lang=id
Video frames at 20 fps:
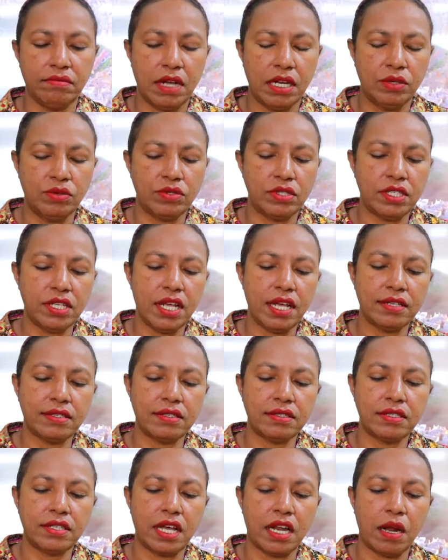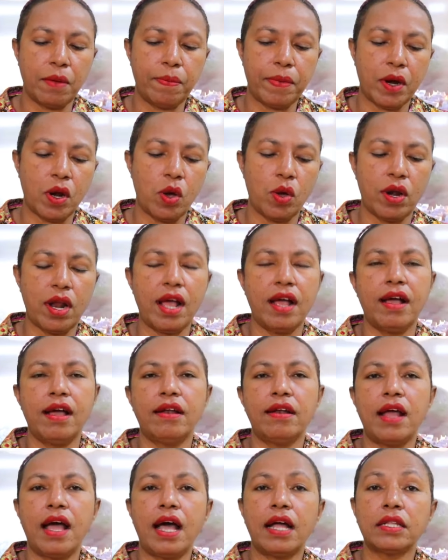manusia secara
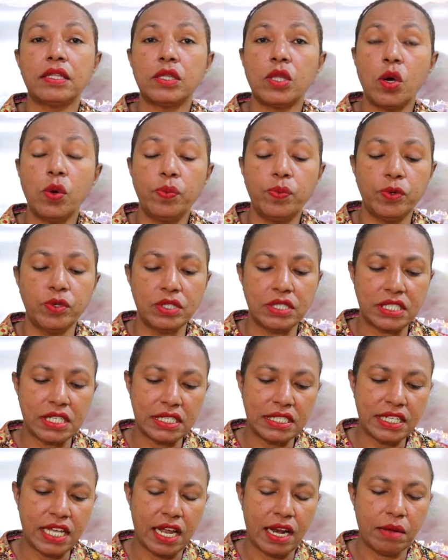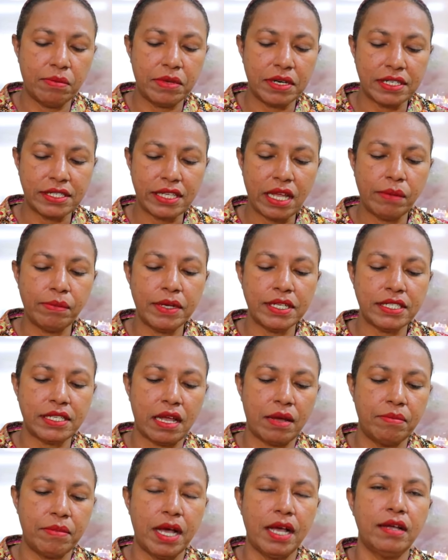perorangan ataupun secara
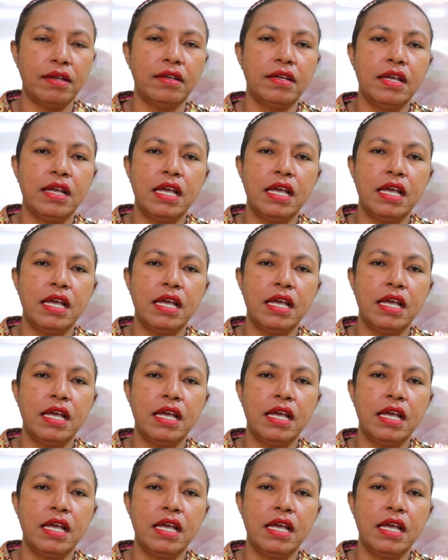bersama-sama